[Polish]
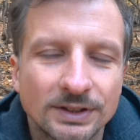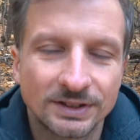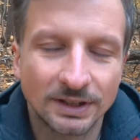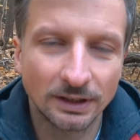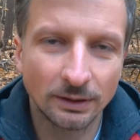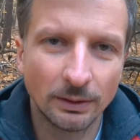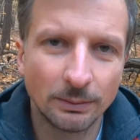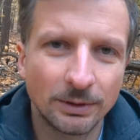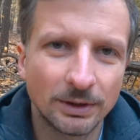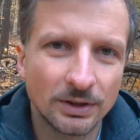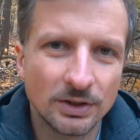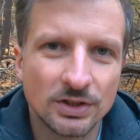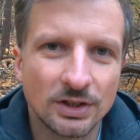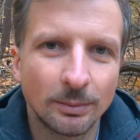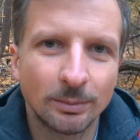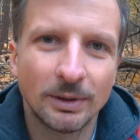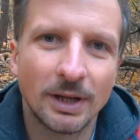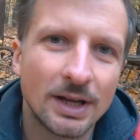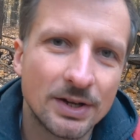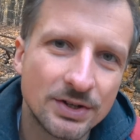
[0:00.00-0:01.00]
Stanąłem kiedyś
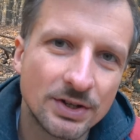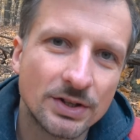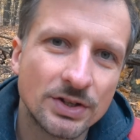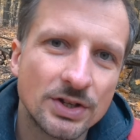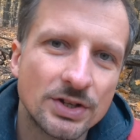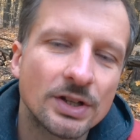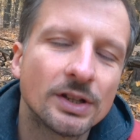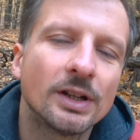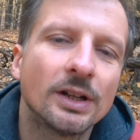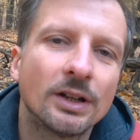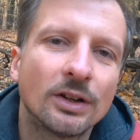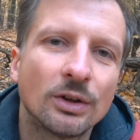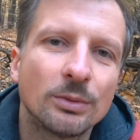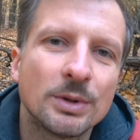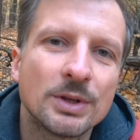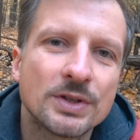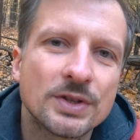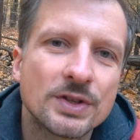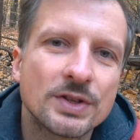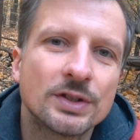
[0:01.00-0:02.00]
na plaży gdzieś niedaleko
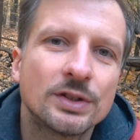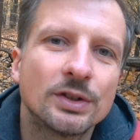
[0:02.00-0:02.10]
między